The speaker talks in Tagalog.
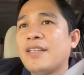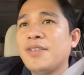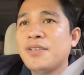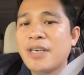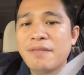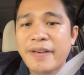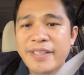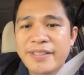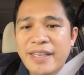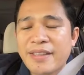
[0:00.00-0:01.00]
At anong
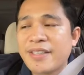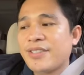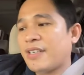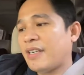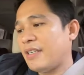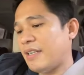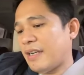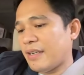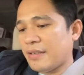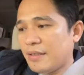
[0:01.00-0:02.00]
advice natin sa
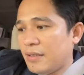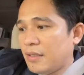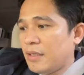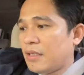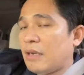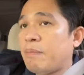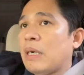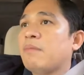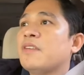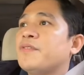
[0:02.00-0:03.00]
kanya?
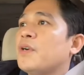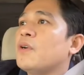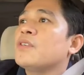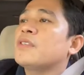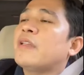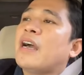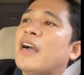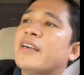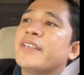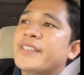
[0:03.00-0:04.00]
Kapag mag-focus
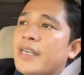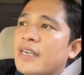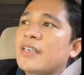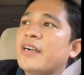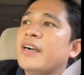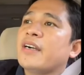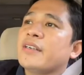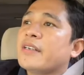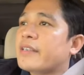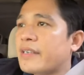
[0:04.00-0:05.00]
na ang isang
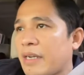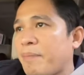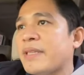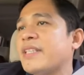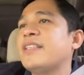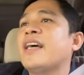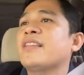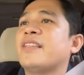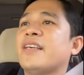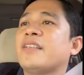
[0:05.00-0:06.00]
kapatid
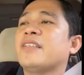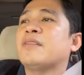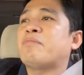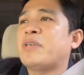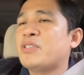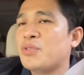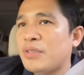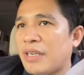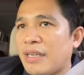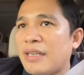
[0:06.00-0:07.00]
natin,
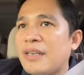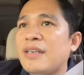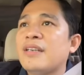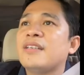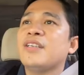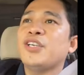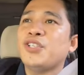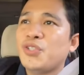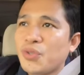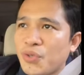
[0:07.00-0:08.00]
personal
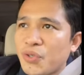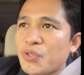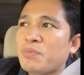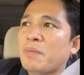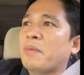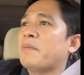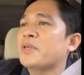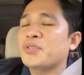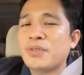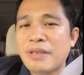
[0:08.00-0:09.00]
issues,
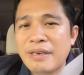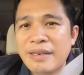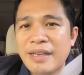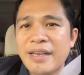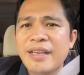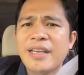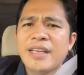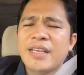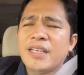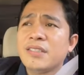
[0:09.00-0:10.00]
pamimersonal na,
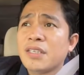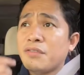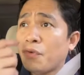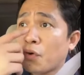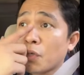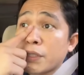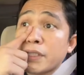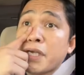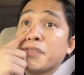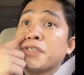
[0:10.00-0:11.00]
instead focus
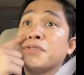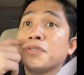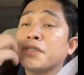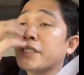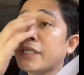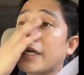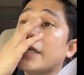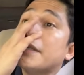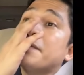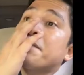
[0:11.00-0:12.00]
tayo sa
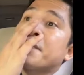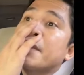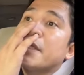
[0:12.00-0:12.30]
doktrina,